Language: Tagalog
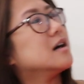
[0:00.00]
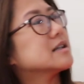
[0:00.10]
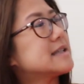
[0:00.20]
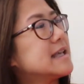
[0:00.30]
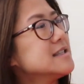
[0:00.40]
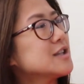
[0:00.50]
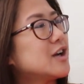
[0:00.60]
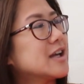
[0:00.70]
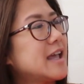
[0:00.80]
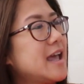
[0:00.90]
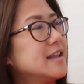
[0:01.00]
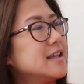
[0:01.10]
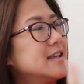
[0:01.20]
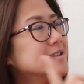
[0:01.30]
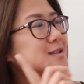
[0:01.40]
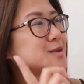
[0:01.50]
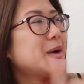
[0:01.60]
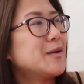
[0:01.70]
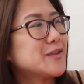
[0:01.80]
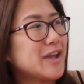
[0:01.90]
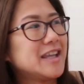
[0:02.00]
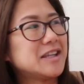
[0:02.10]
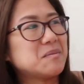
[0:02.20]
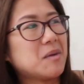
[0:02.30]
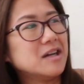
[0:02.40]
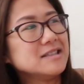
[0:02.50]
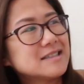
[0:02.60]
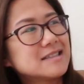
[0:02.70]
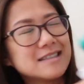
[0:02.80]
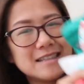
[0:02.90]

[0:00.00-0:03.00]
Ang size nito, again, is 12 to 18 months.